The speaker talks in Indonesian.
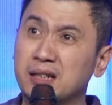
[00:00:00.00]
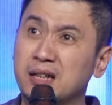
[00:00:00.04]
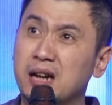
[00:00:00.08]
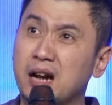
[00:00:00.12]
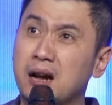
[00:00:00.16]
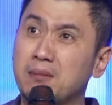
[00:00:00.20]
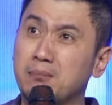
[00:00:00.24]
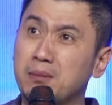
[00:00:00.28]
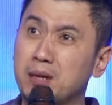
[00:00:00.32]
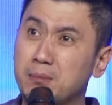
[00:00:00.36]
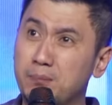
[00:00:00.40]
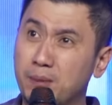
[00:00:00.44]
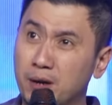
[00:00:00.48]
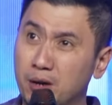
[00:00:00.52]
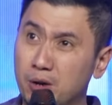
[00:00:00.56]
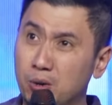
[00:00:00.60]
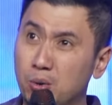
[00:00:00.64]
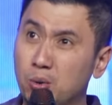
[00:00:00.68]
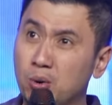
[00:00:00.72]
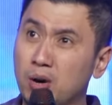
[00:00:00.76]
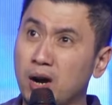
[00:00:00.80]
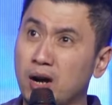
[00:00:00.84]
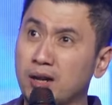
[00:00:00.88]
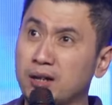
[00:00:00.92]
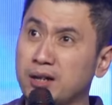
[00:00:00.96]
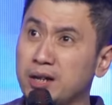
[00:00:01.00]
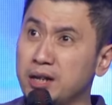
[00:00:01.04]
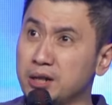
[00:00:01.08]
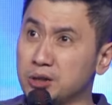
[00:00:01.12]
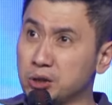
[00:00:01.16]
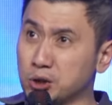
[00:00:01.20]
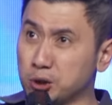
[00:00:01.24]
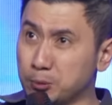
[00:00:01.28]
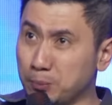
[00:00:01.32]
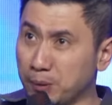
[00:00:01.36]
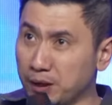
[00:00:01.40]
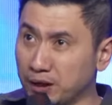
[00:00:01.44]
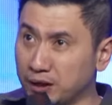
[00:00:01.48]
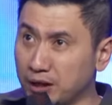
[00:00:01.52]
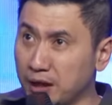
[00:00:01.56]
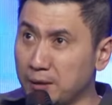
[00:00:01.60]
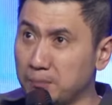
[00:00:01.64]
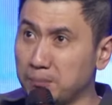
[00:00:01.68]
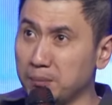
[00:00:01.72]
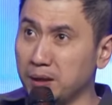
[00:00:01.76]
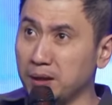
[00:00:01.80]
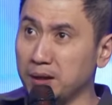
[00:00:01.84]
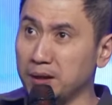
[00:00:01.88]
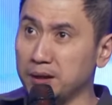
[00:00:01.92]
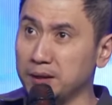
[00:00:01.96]
kami berkurang, Yesus
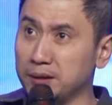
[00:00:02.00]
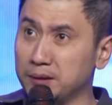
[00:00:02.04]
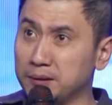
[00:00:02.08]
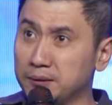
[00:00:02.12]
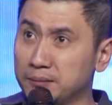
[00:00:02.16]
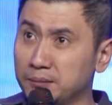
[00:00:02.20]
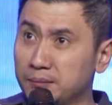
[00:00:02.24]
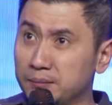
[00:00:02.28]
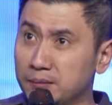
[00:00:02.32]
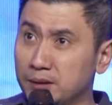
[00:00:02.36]
bertambah.